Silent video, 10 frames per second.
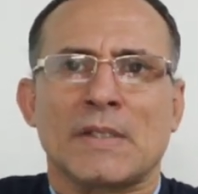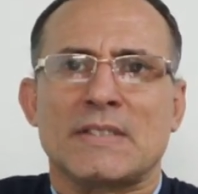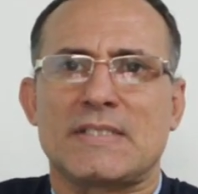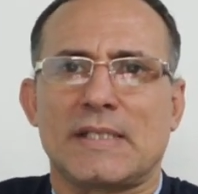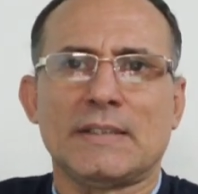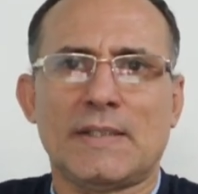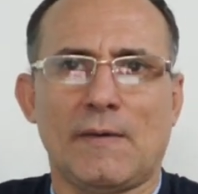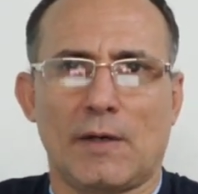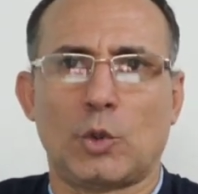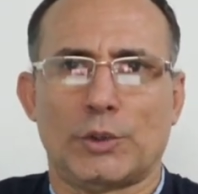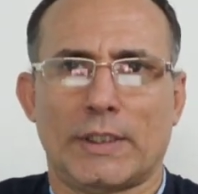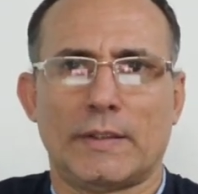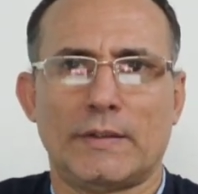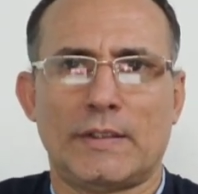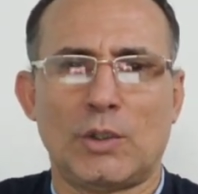Si esta vacuna
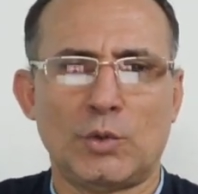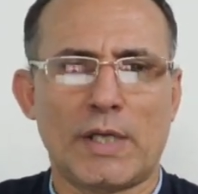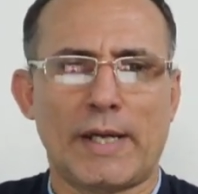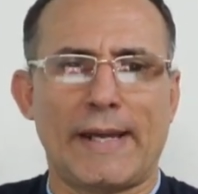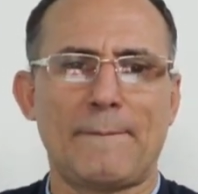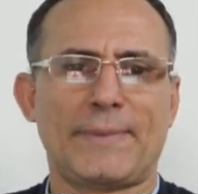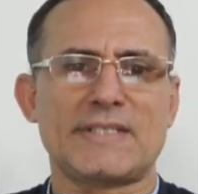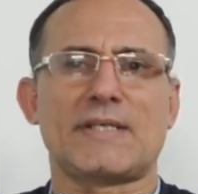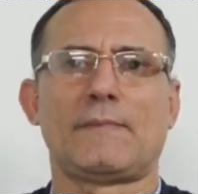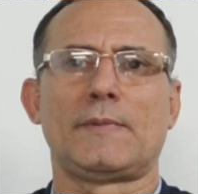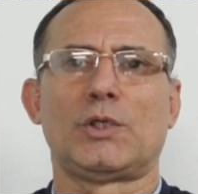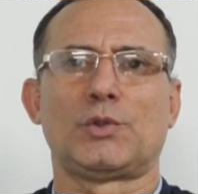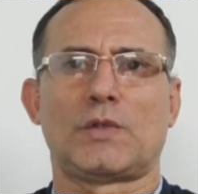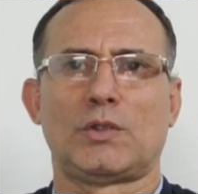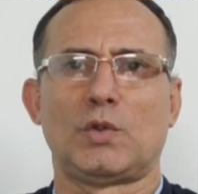de una empresa
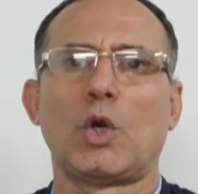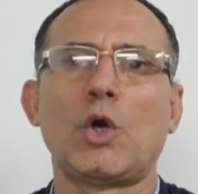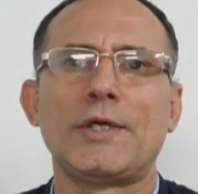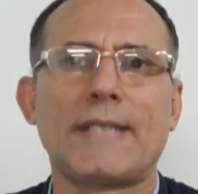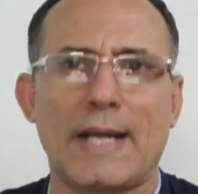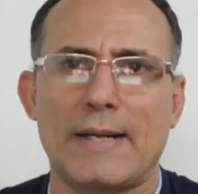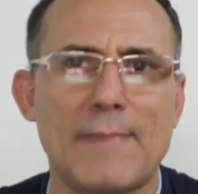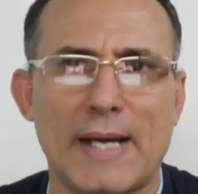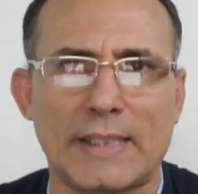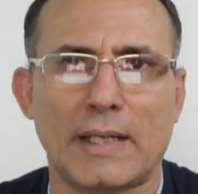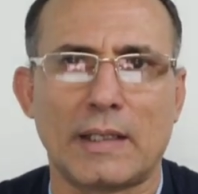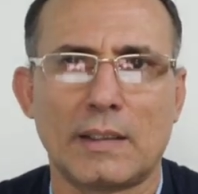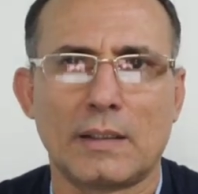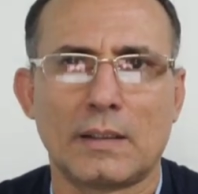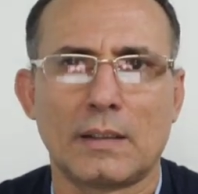biotecnológica alemana,
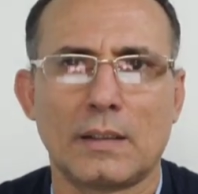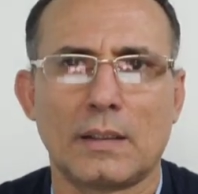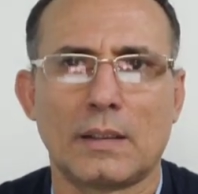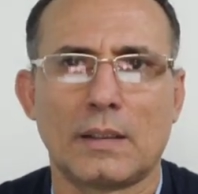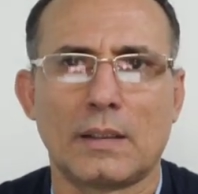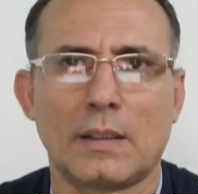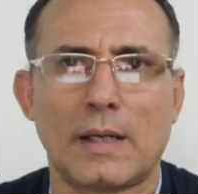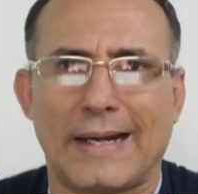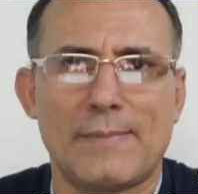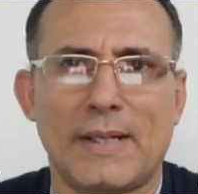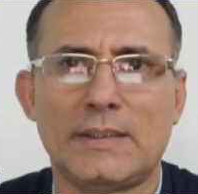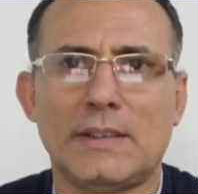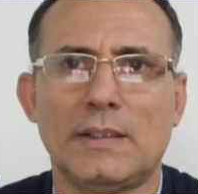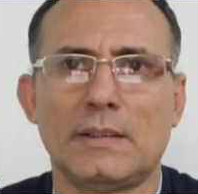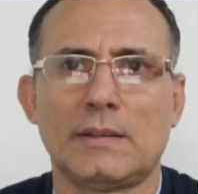
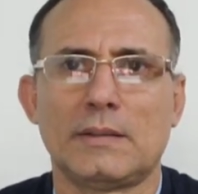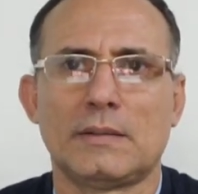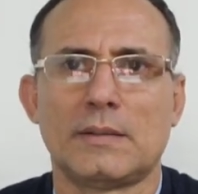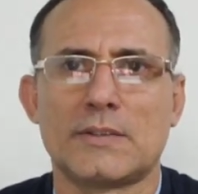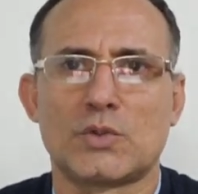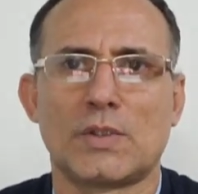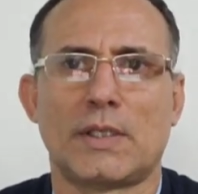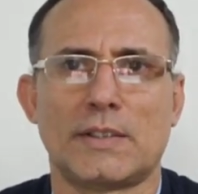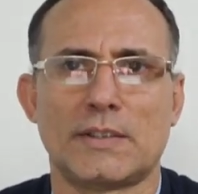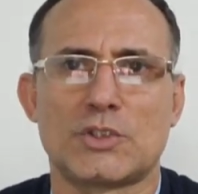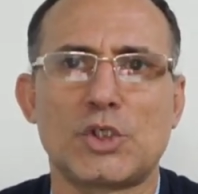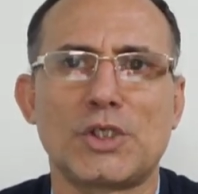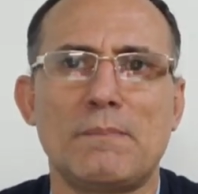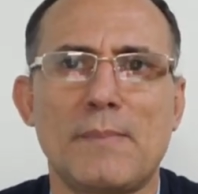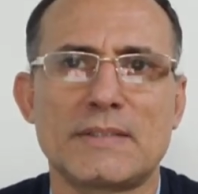Alemania es una de las
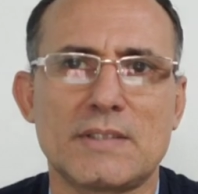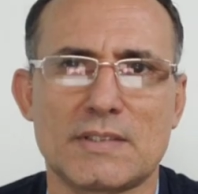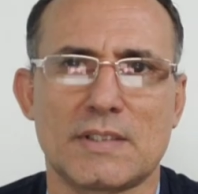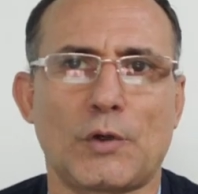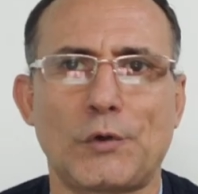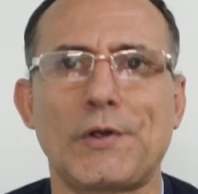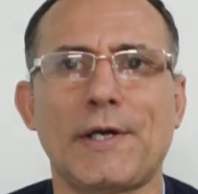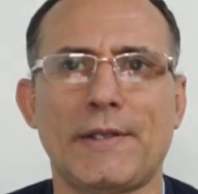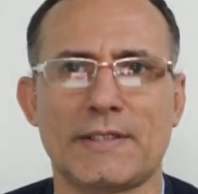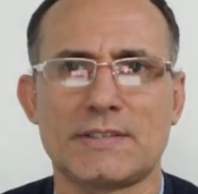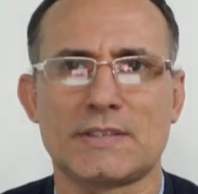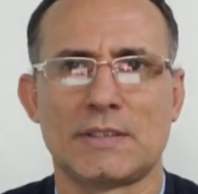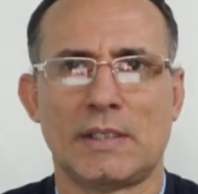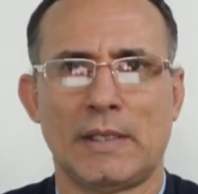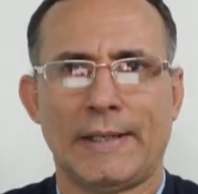naciones más desarrolladas